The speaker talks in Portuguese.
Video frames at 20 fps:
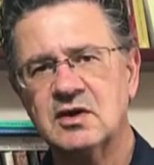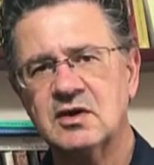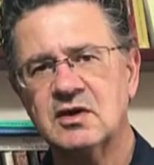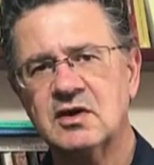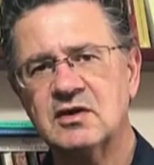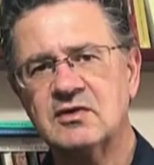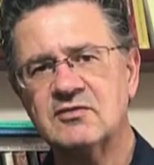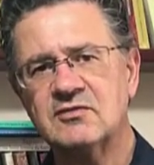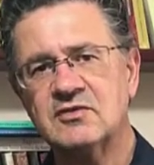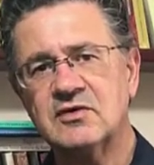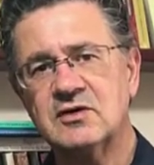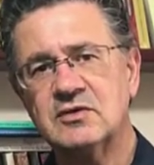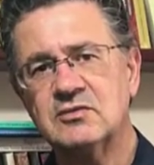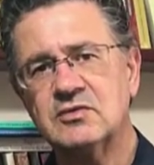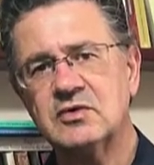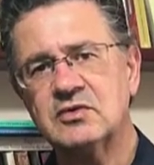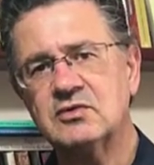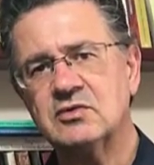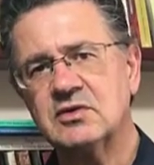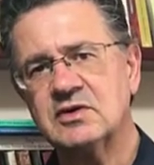levando
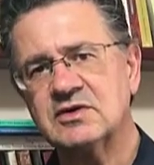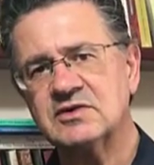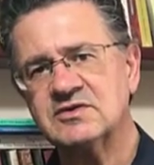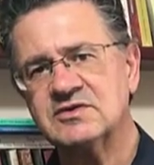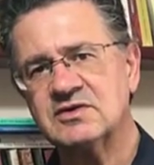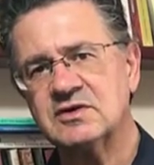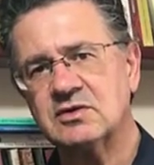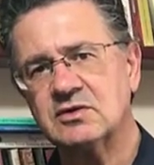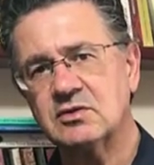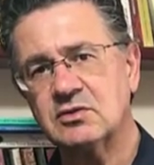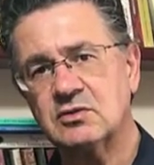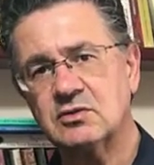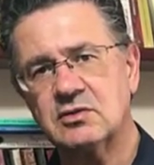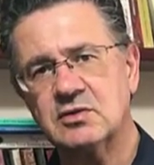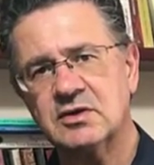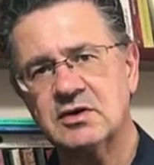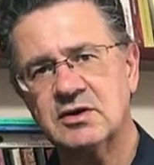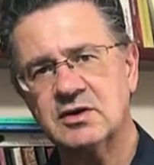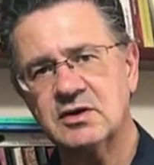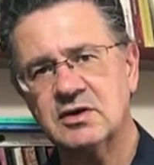a doença
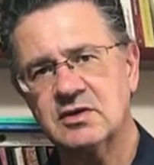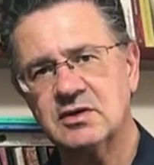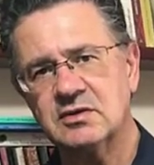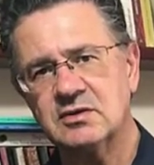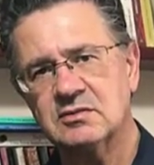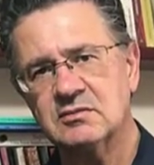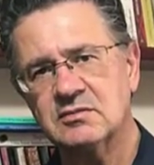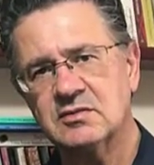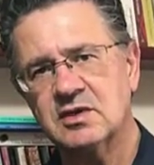crônica,